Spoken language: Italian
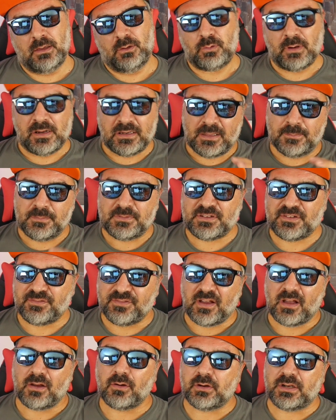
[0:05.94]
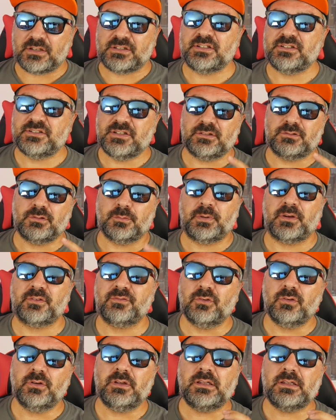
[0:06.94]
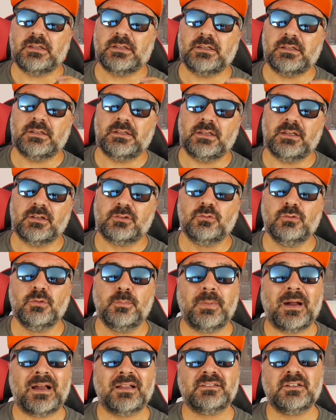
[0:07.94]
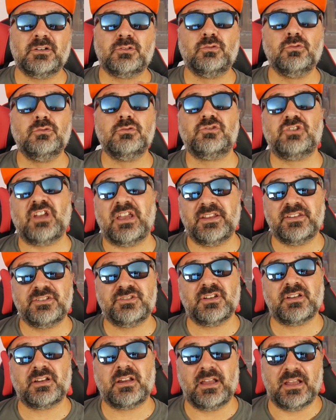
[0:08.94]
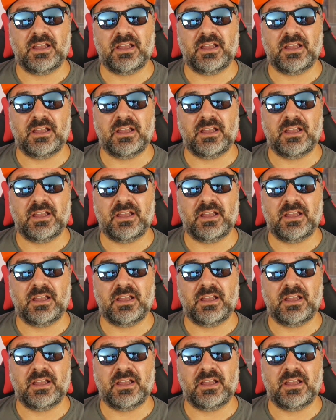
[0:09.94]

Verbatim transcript: Qualche mese fa ho recensito per voi il Coolpad Cool Changer